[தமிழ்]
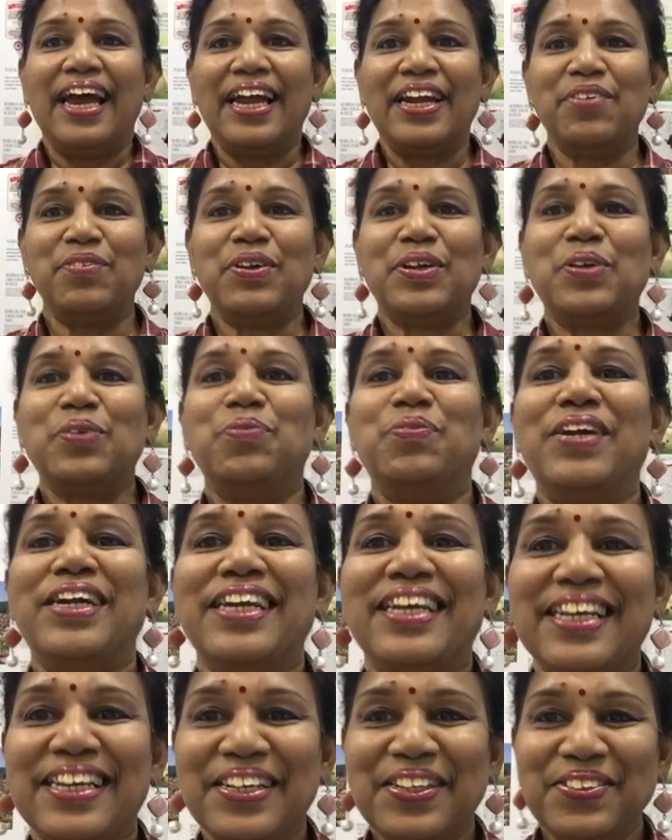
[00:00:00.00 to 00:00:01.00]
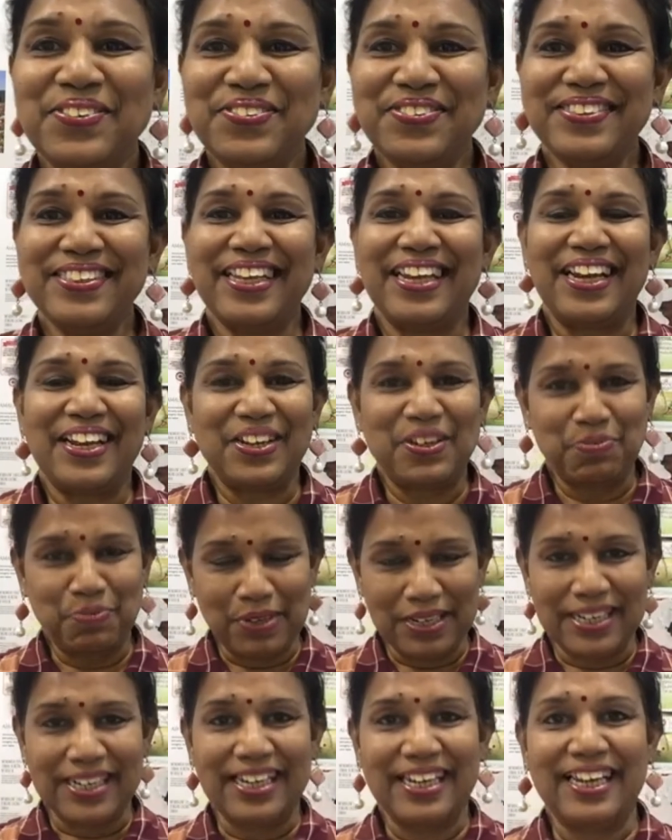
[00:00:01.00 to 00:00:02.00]
அனைவருக்கும் வணக்கம் எல்லாரும்
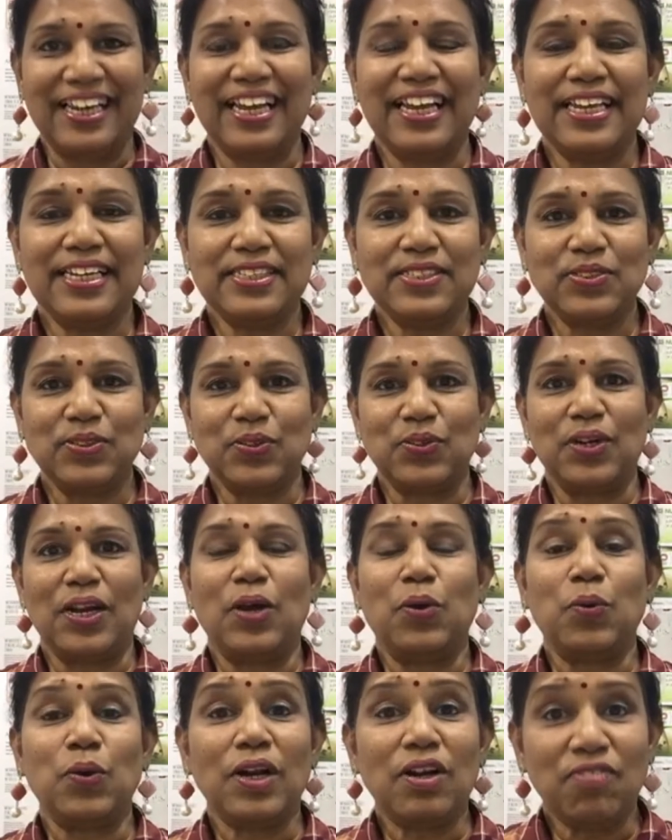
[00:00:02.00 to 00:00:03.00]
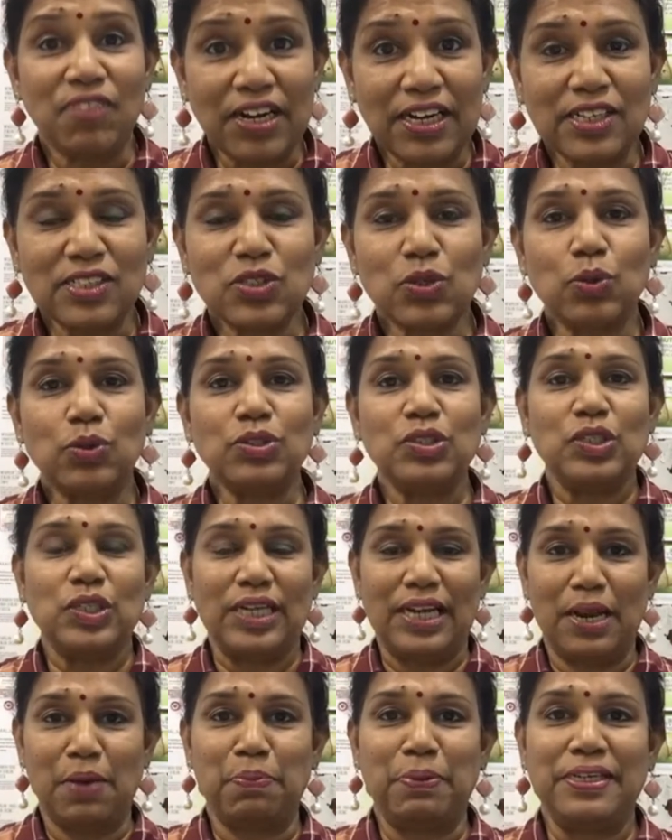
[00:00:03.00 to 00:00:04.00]
எப்படி இருக்கீங்க ஸோ நான் உங்கள் வெல்னஸ் கோச்
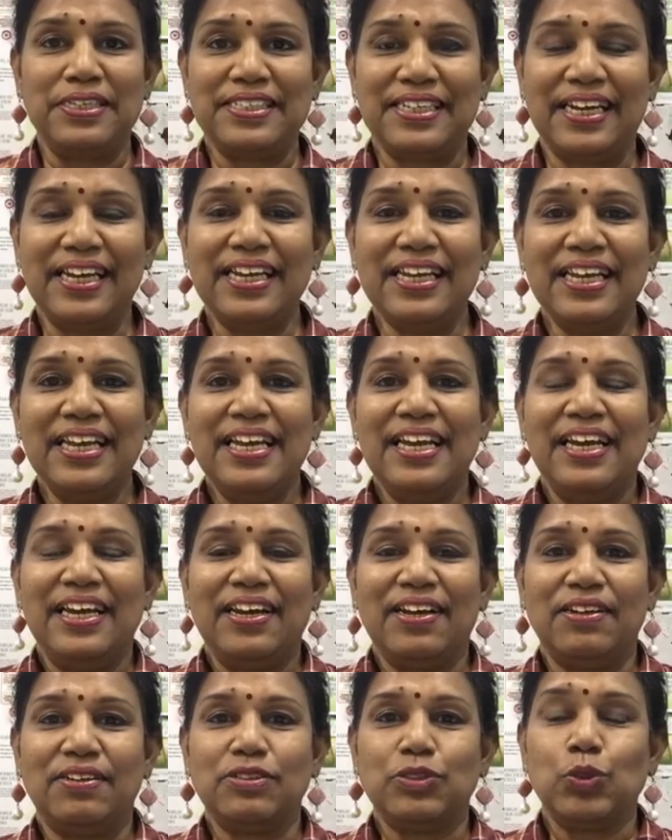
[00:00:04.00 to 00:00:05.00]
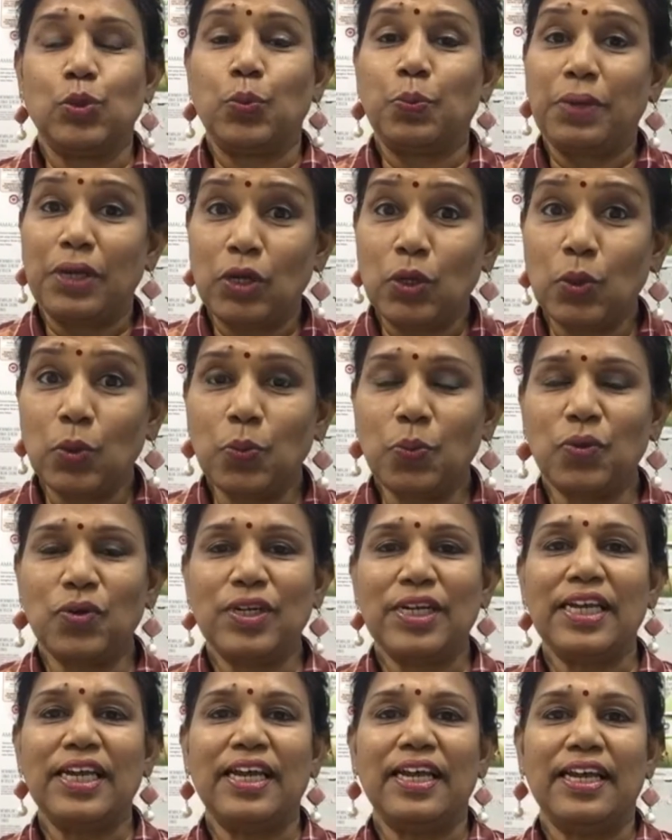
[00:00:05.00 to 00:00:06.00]
ஷீலா பேசுகிறேன் ஸோ மீண்டும்
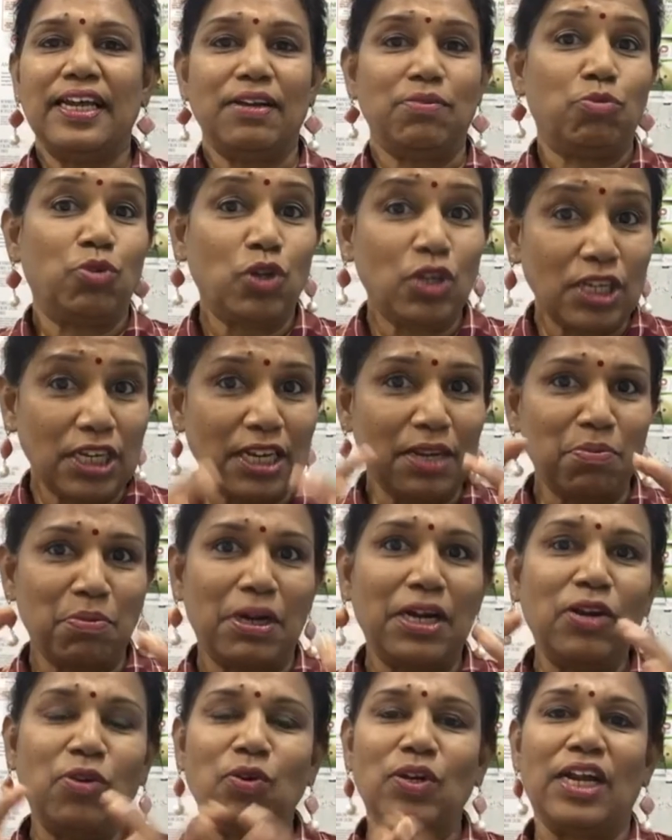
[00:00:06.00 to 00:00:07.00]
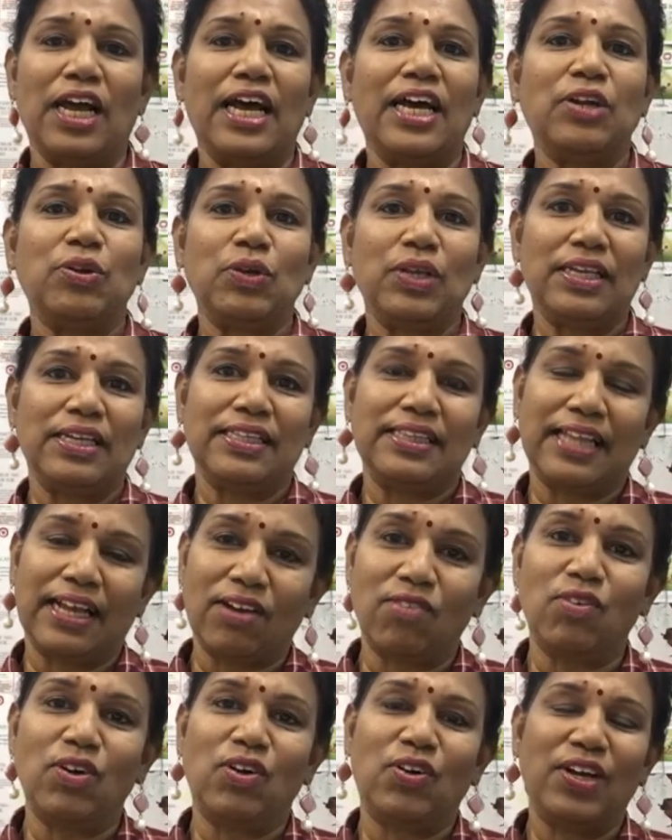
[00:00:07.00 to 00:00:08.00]
ஒரு முக்கியமான ஒரு ஆரோக்கிய
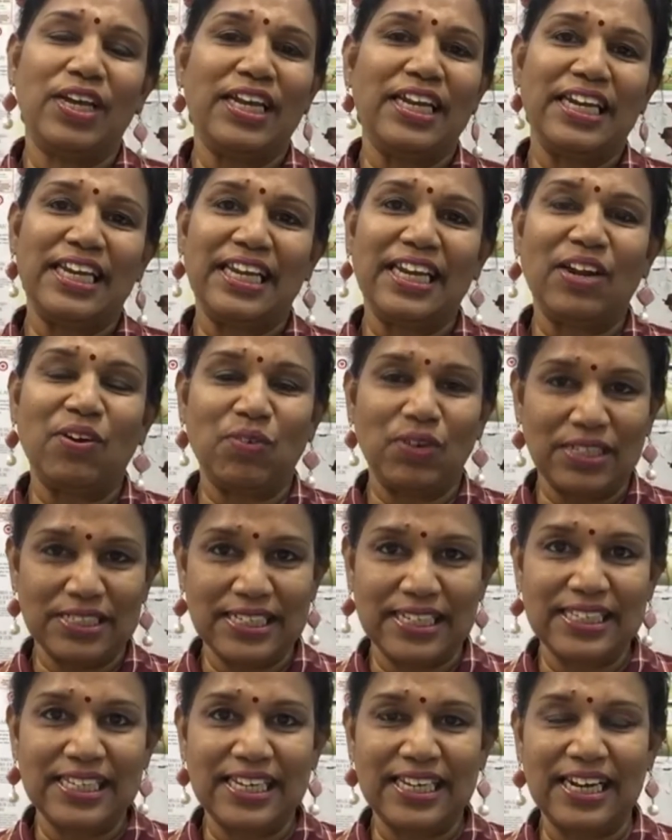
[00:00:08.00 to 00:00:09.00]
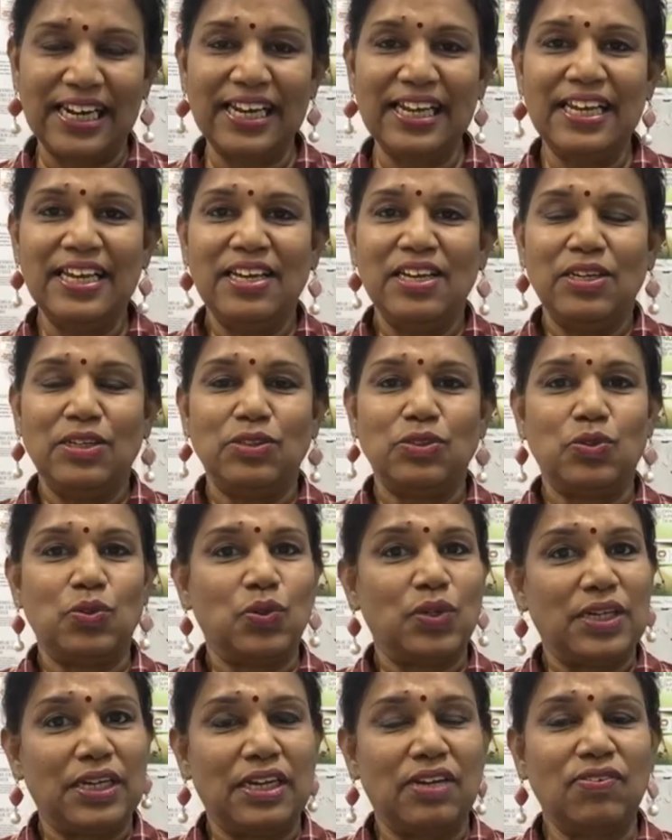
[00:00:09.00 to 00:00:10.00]
தகவலோட இன்னைக்கு நான் உங்களை சந்திக்கிறேன் ஸோ
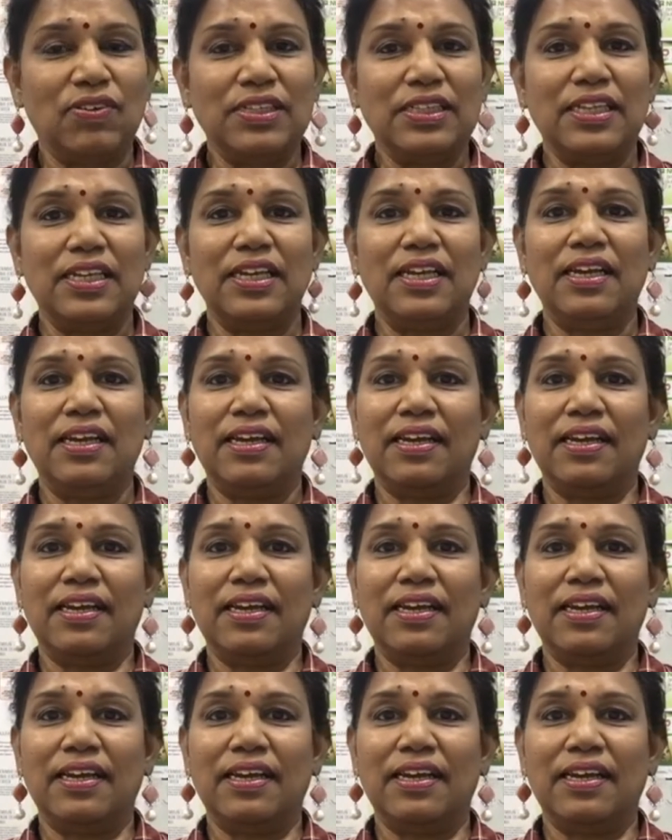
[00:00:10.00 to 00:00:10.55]
இன்னைக்கு வந்து